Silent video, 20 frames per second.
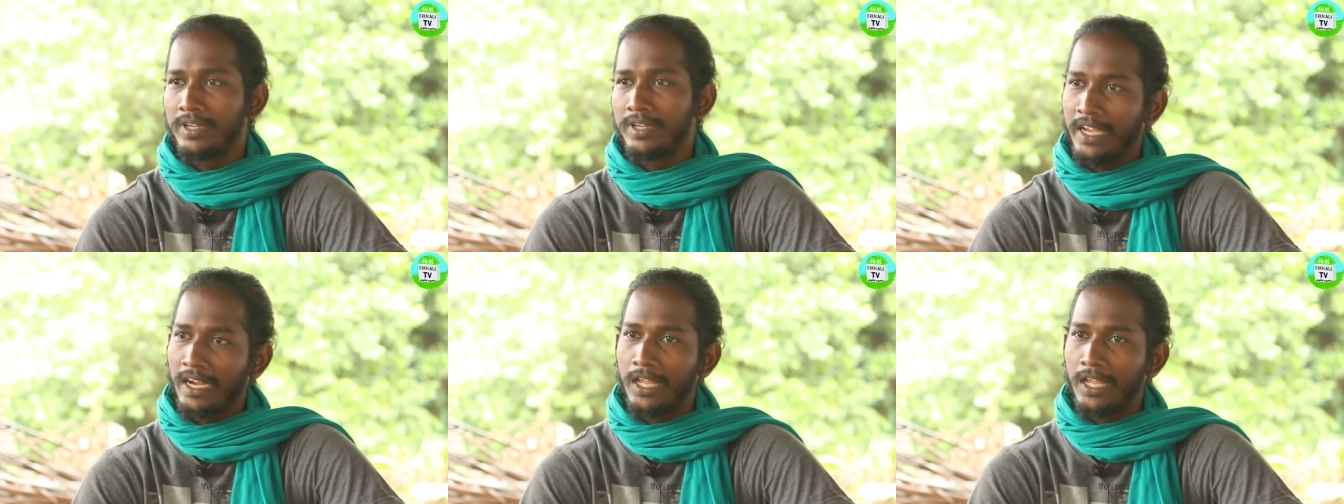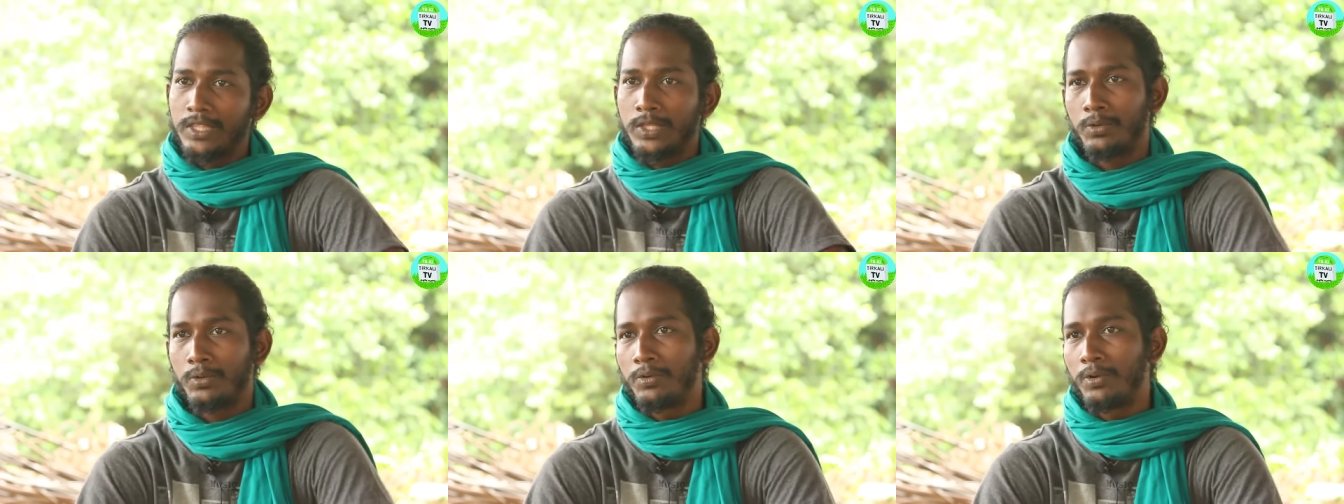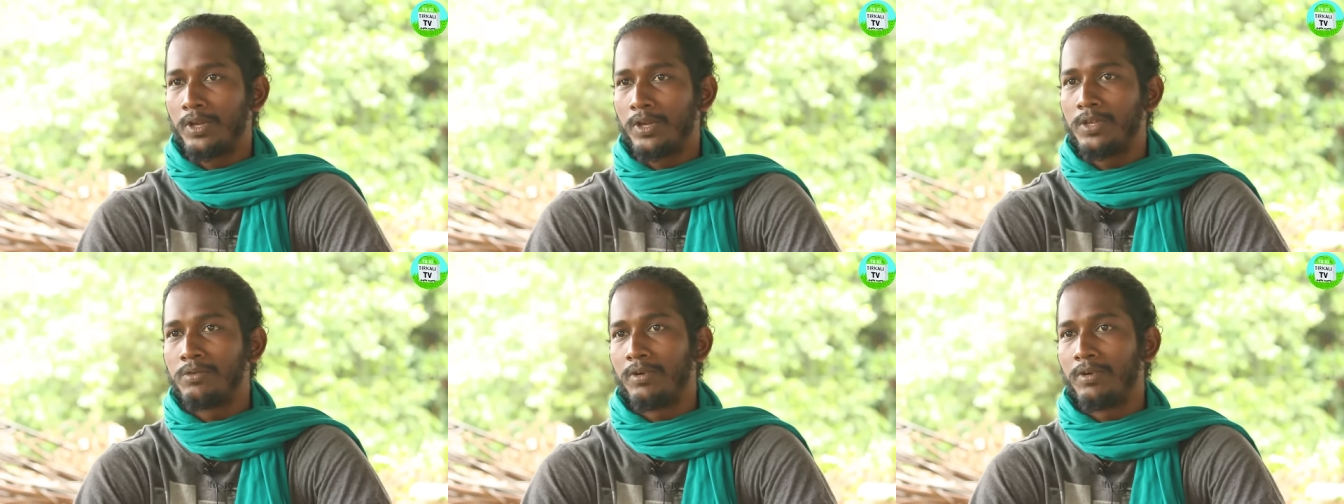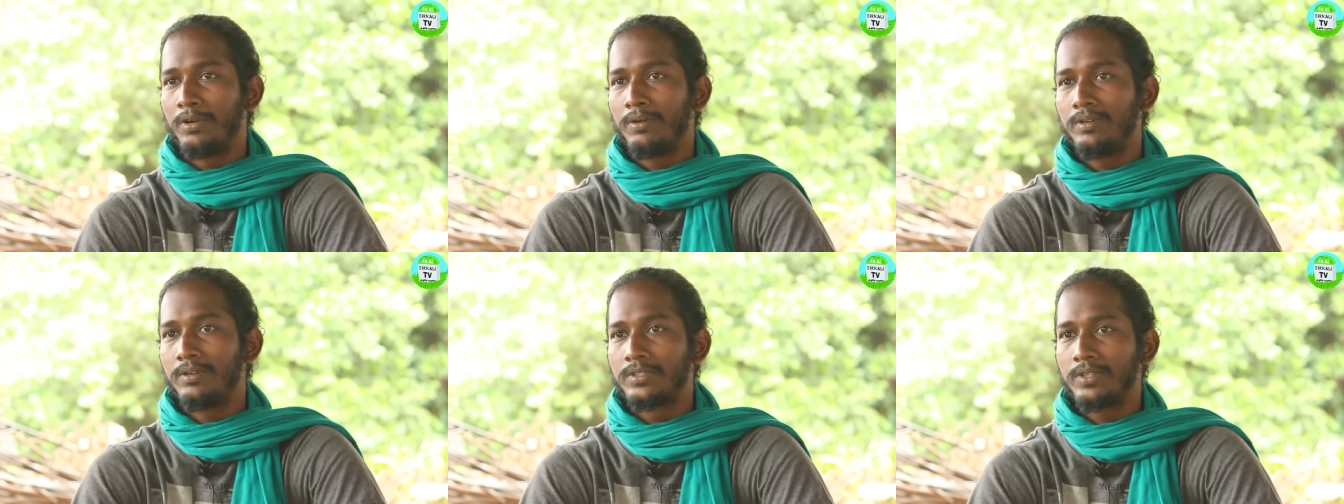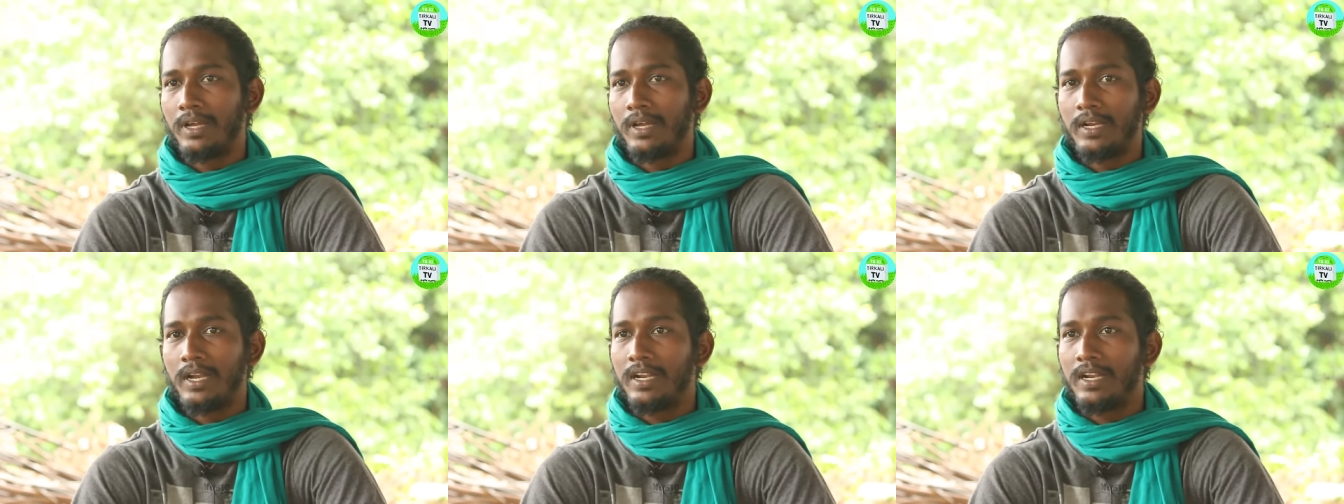எல்லாத்துக்கும் நோயும் வரும் ஸோ
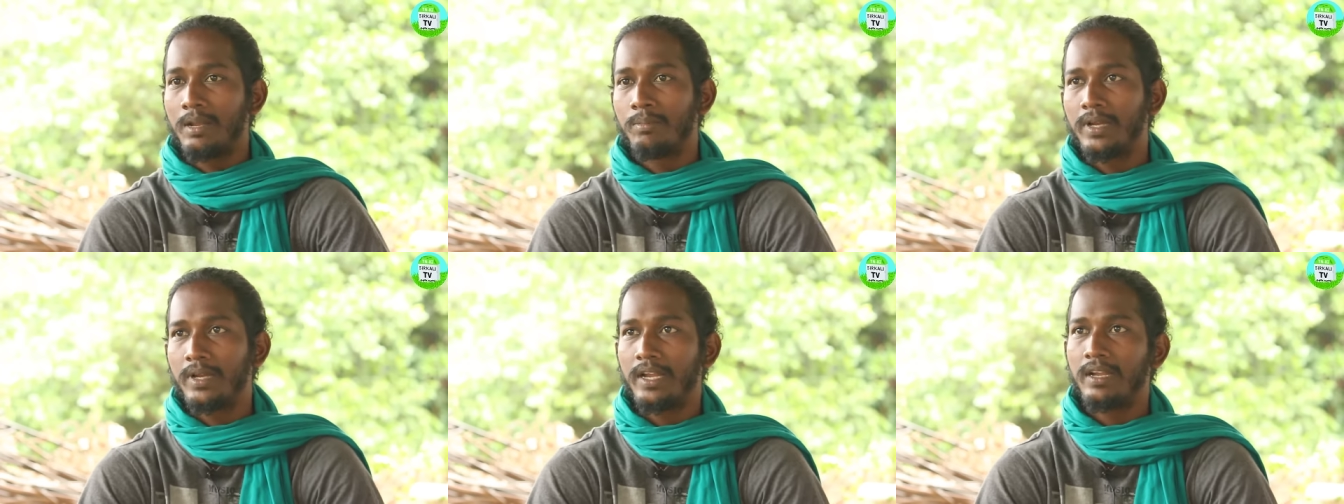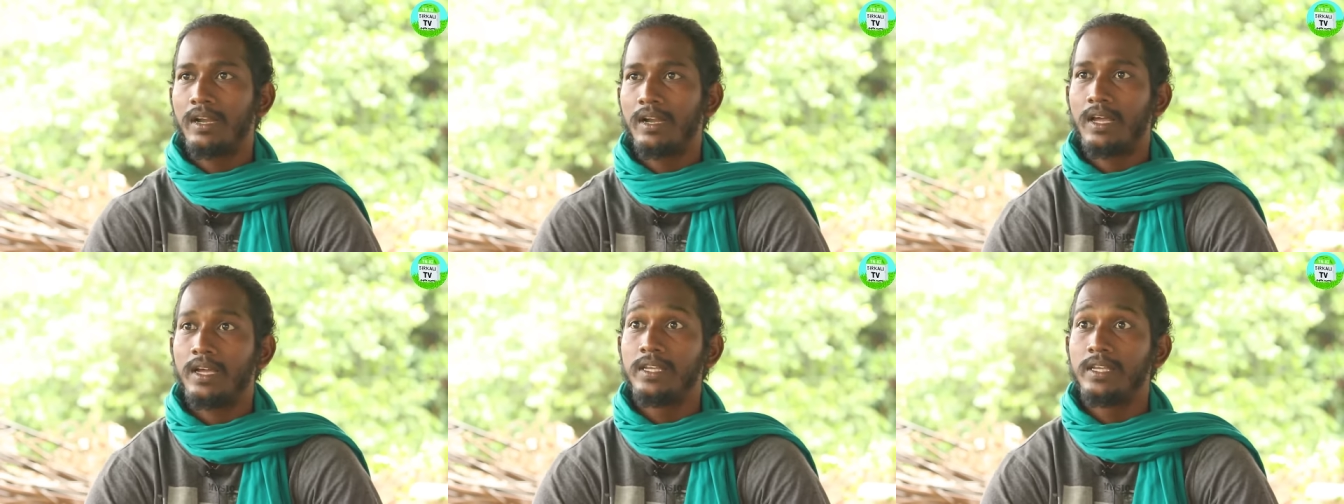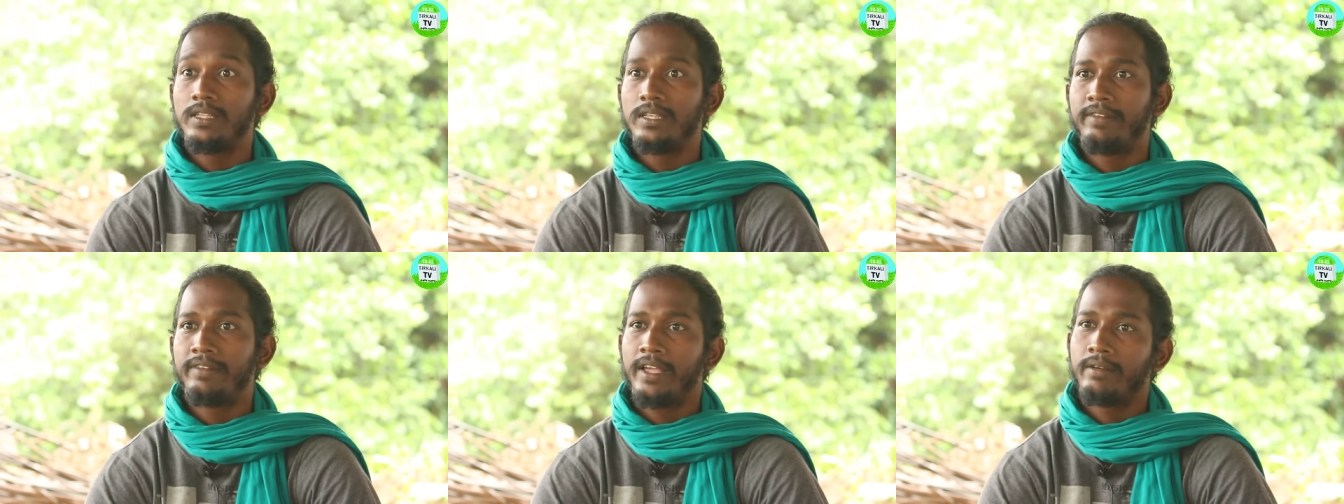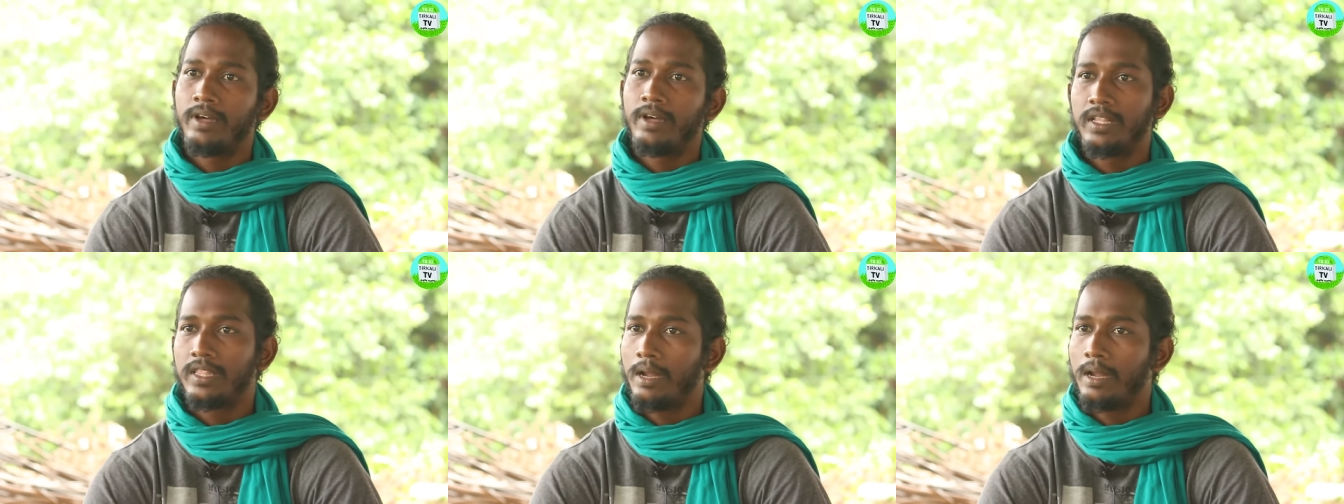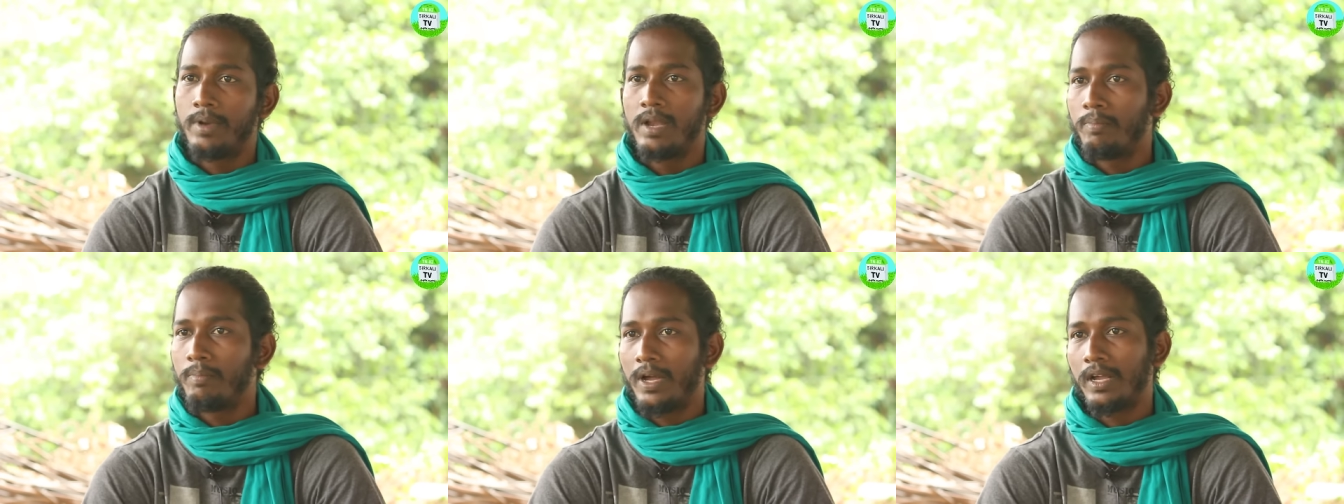அதனால் நம்ம என்னடா இதுவே வருது
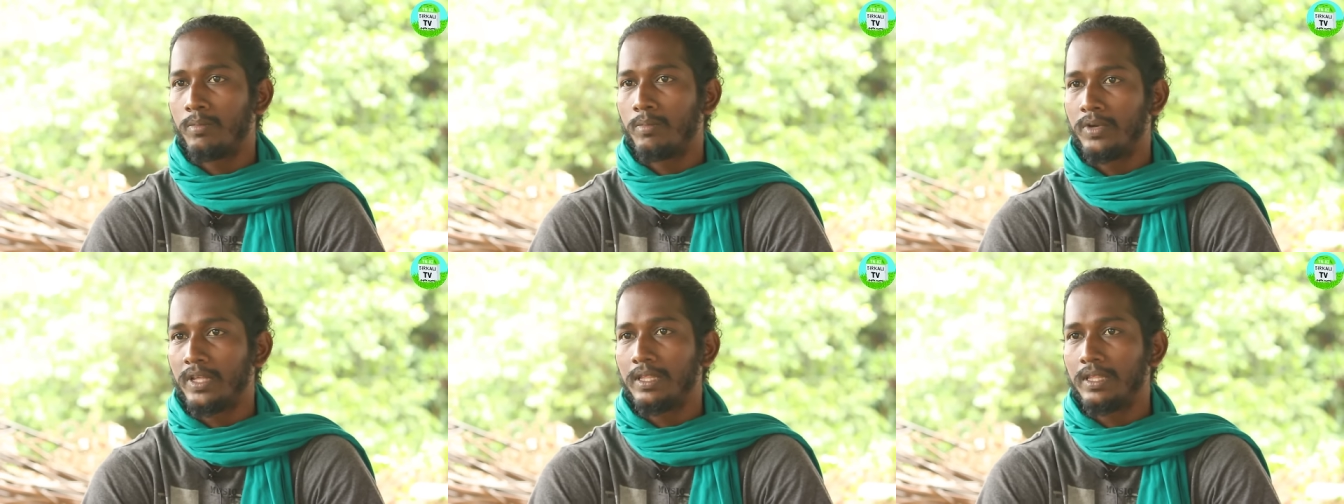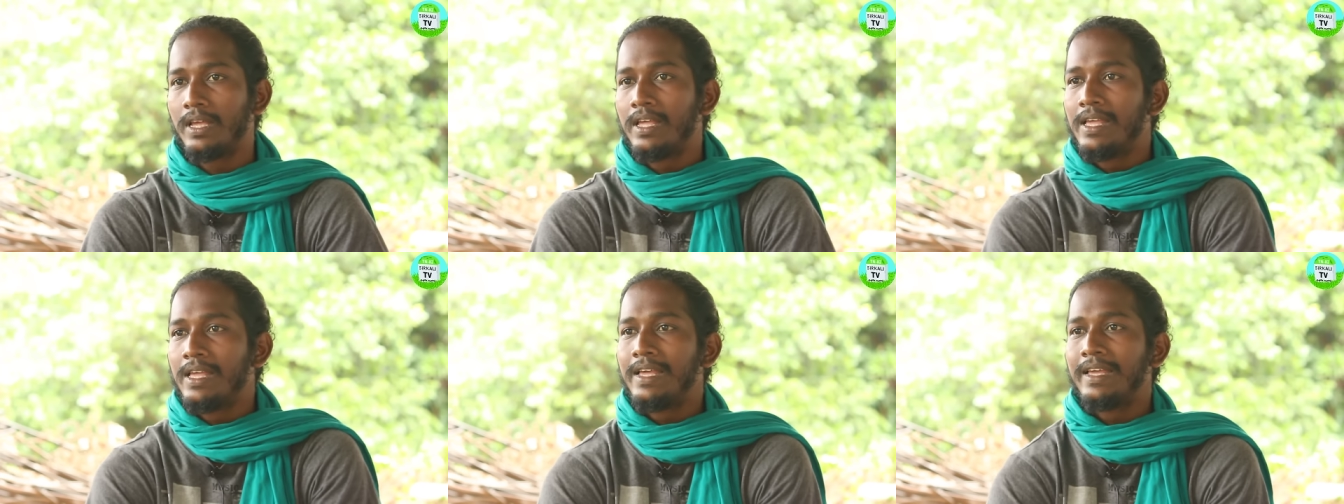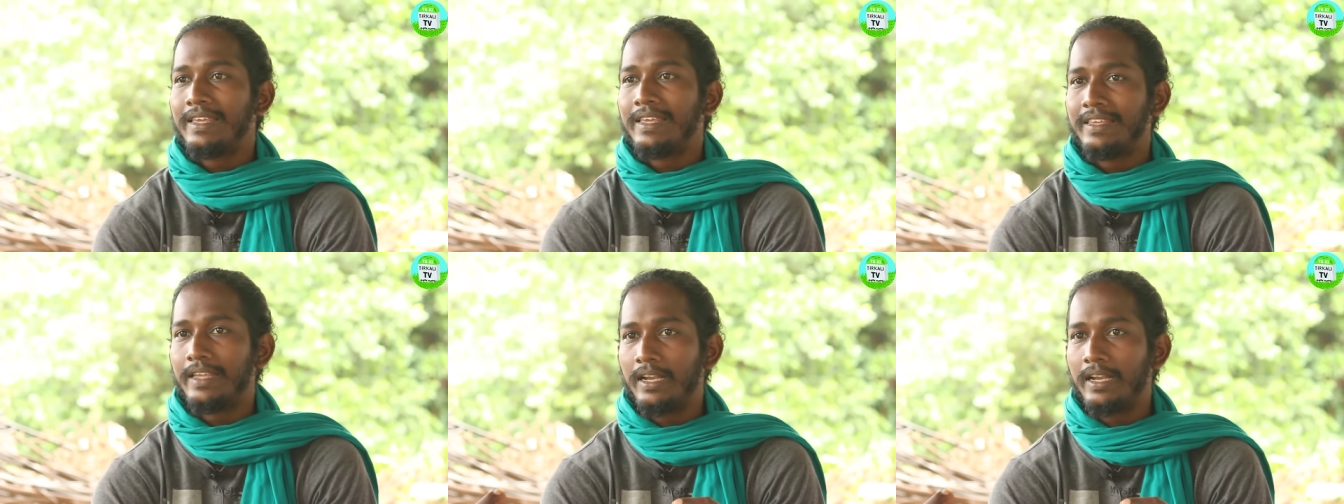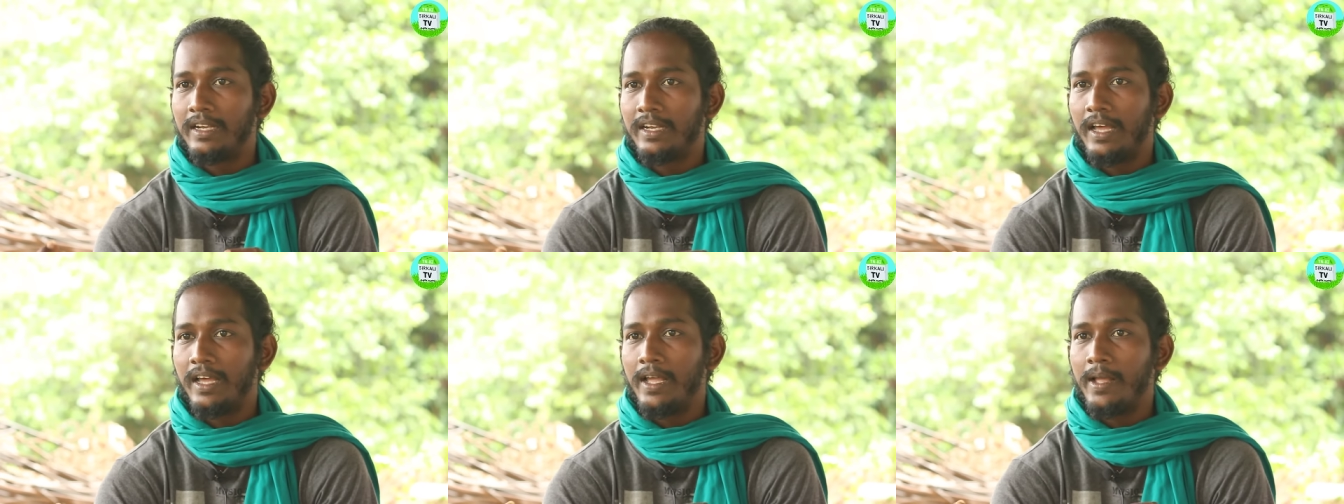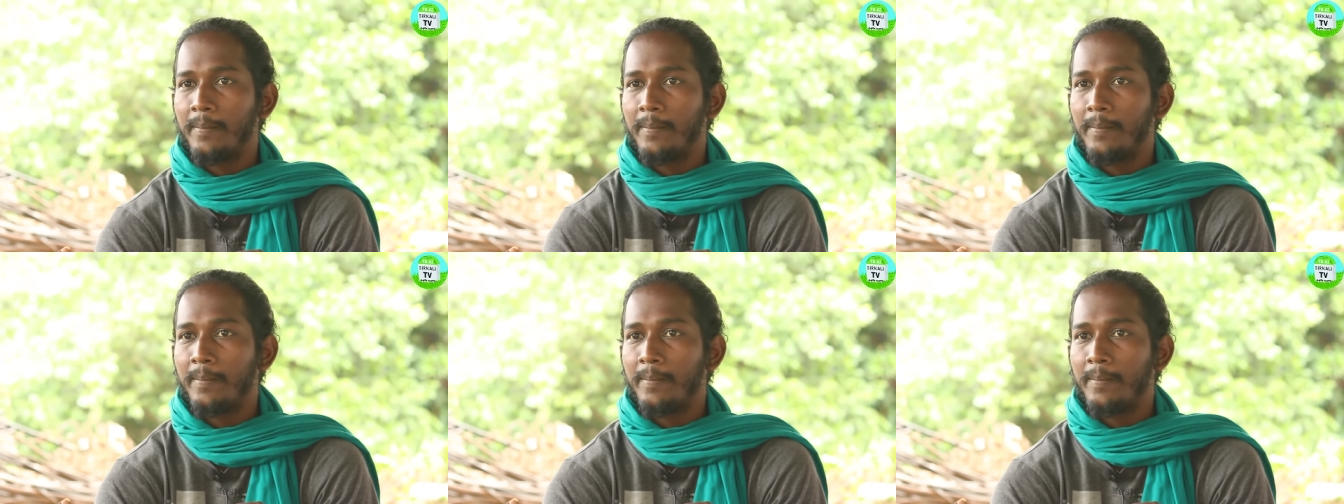அப்படின்னு பார்க்க முடியாது என்ன